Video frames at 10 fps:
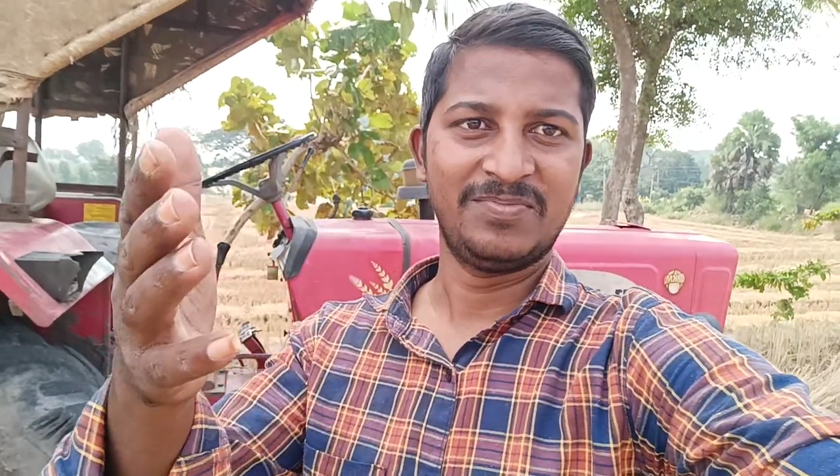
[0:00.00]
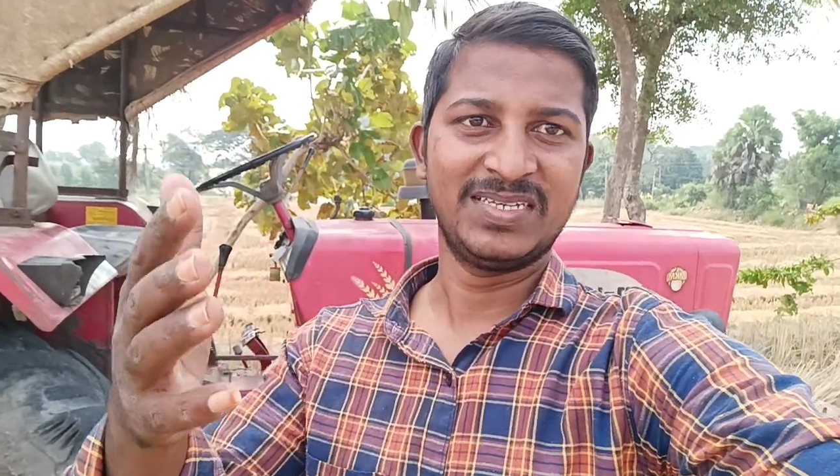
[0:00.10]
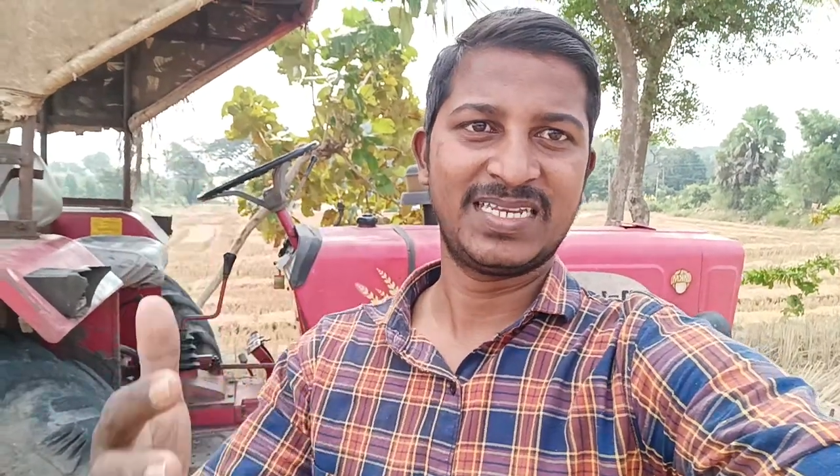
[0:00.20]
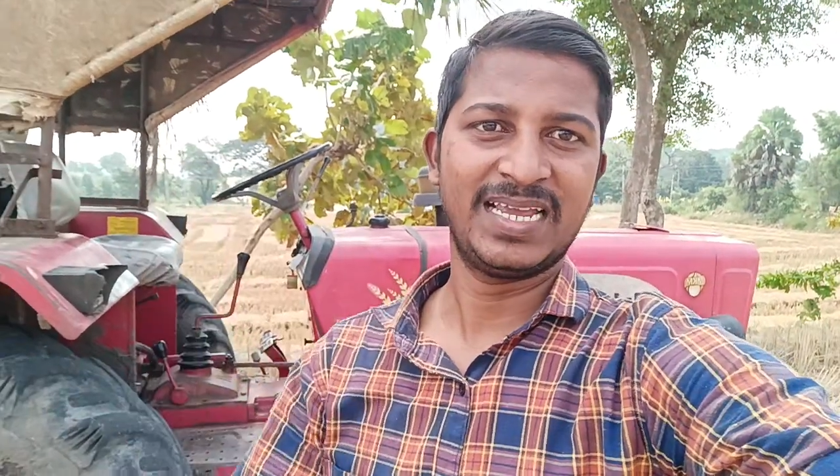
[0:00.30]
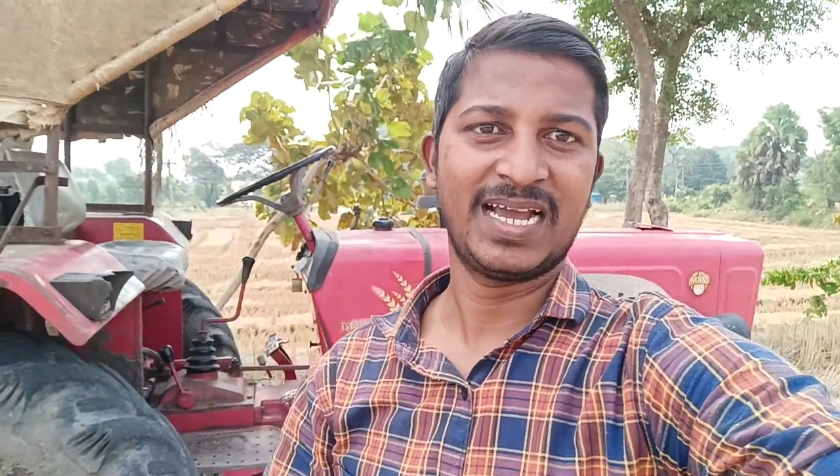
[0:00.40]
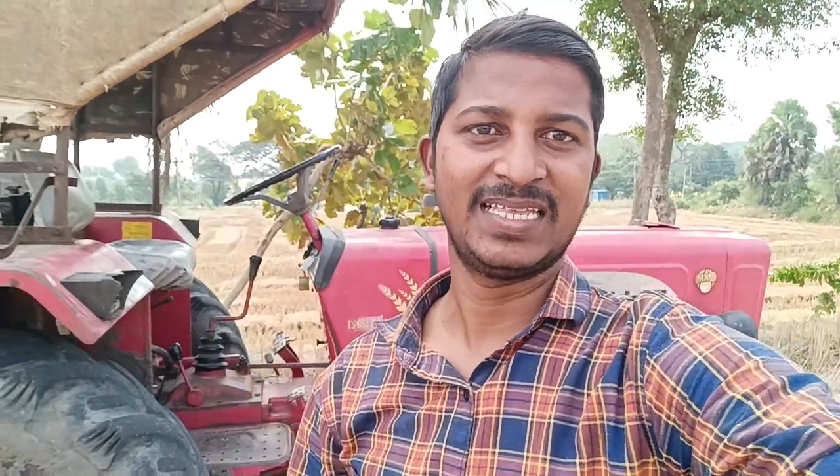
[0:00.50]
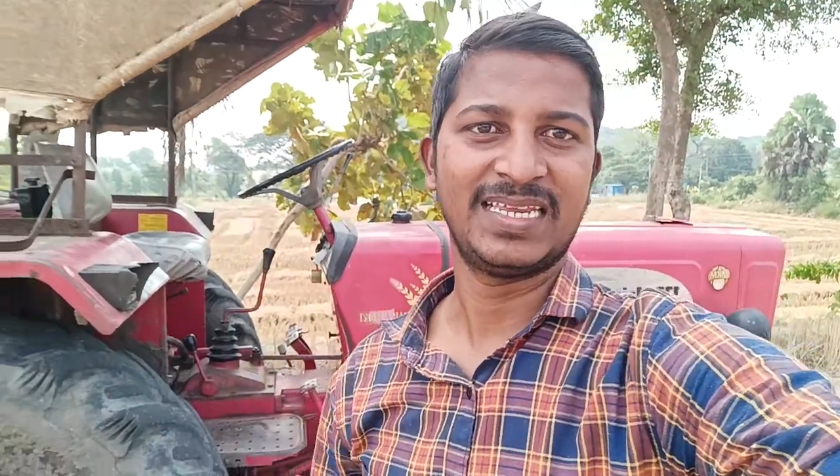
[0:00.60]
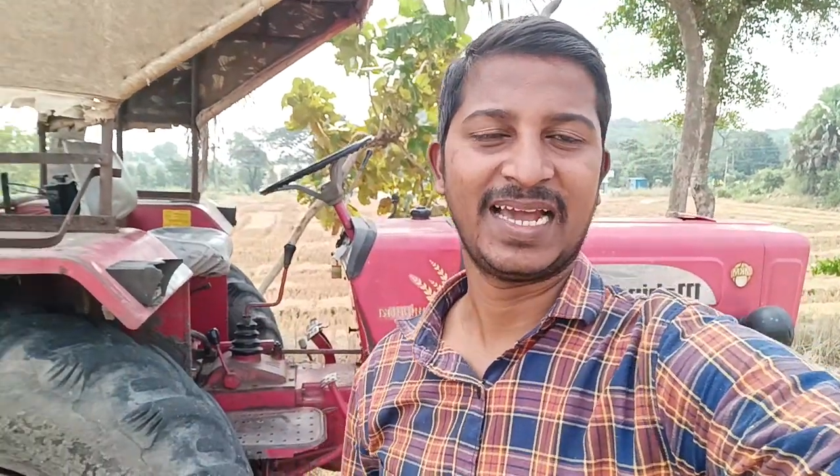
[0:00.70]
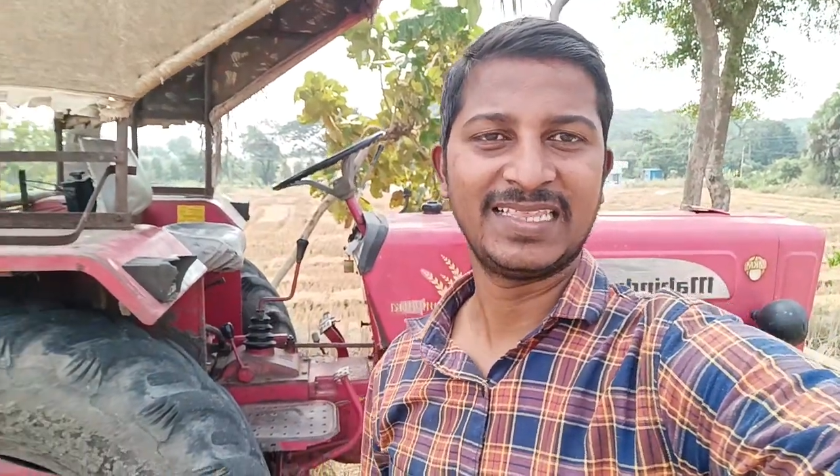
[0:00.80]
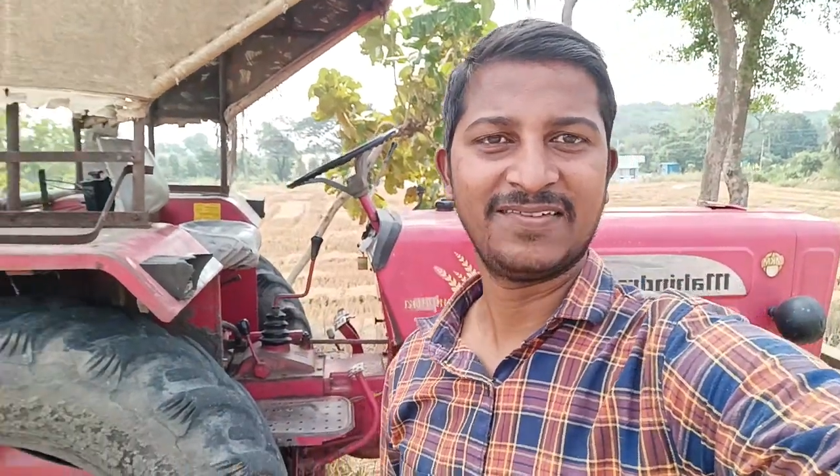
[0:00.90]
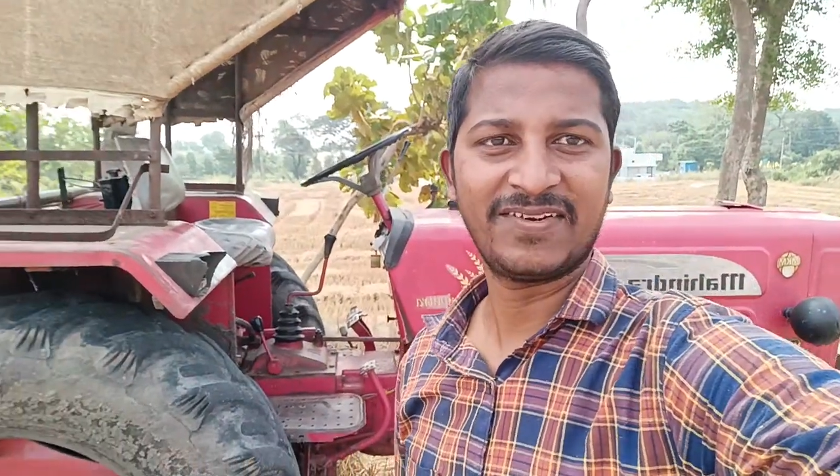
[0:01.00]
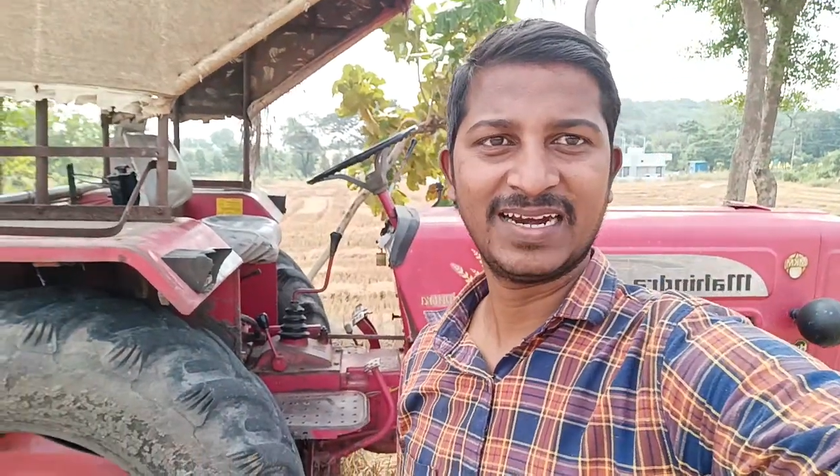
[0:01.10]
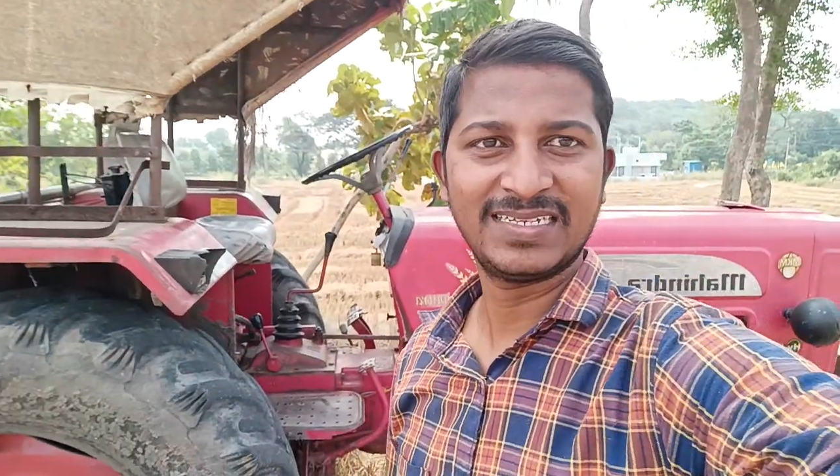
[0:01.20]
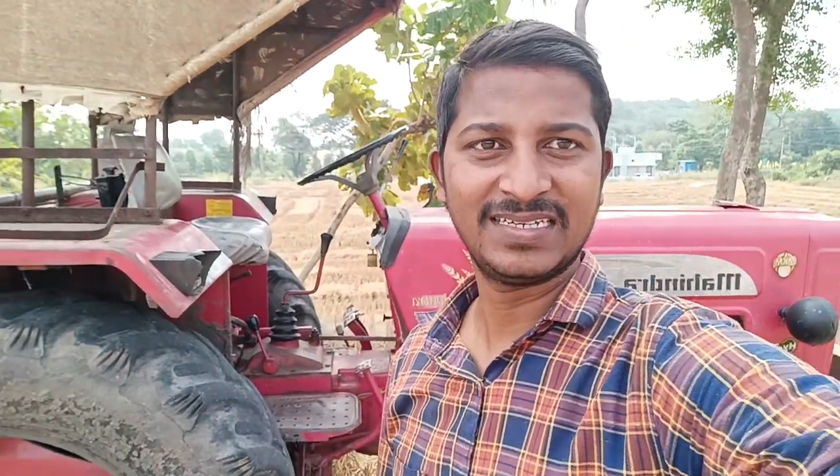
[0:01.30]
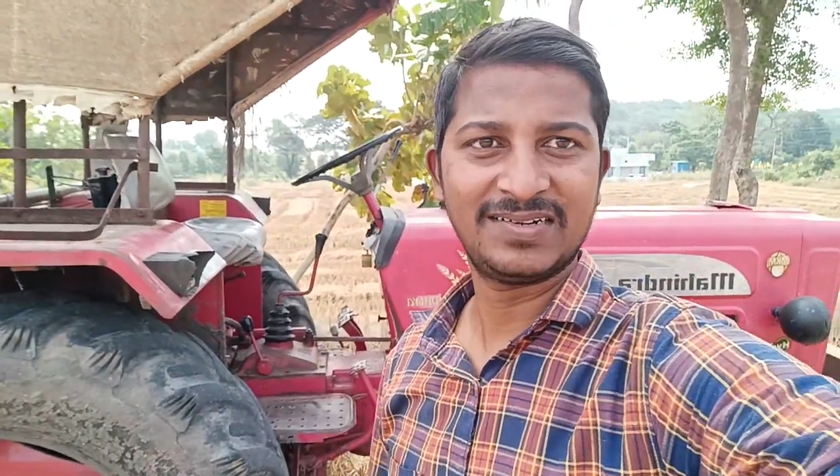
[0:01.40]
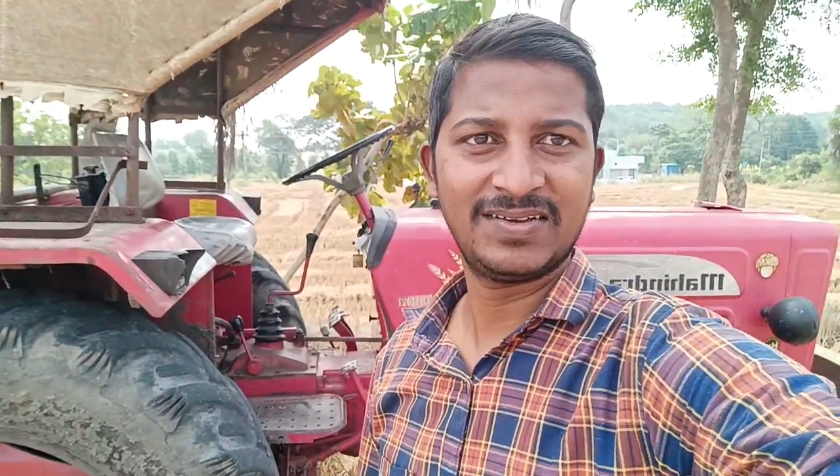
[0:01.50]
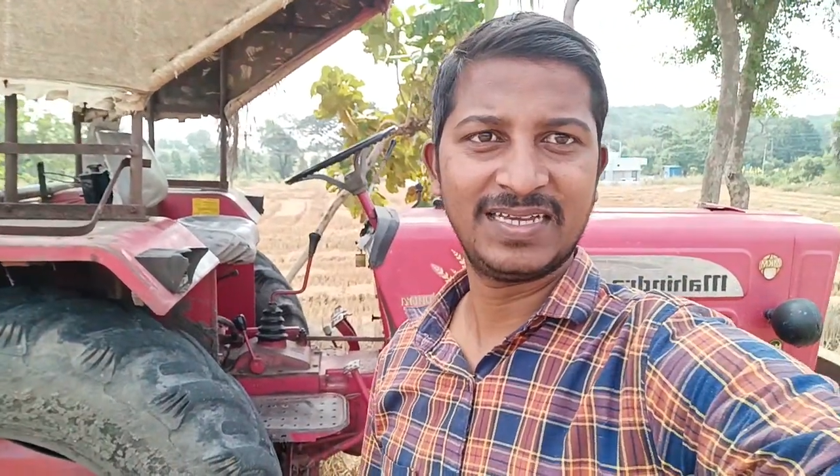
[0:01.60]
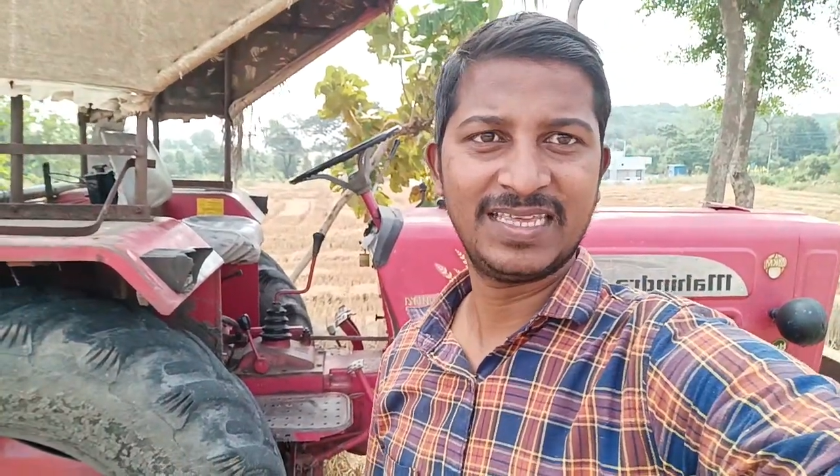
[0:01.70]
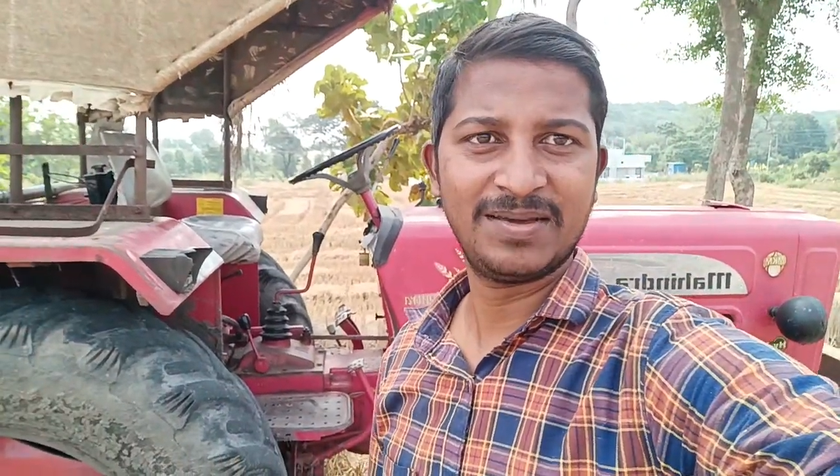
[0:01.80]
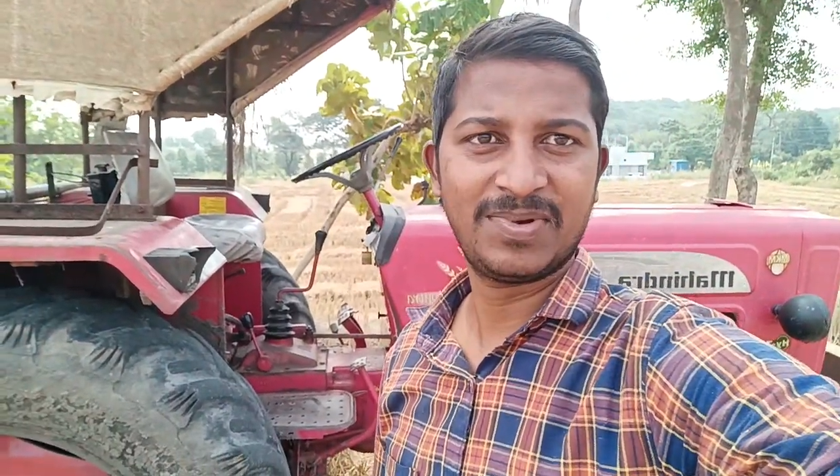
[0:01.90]
మీ శ్రీకాంత్ని అయితే ఫ్రెండ్స్ ఈరోజు
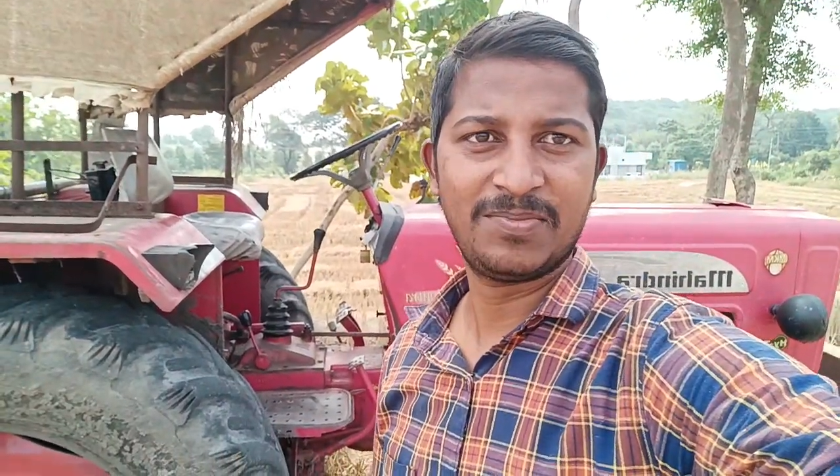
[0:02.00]
అయితే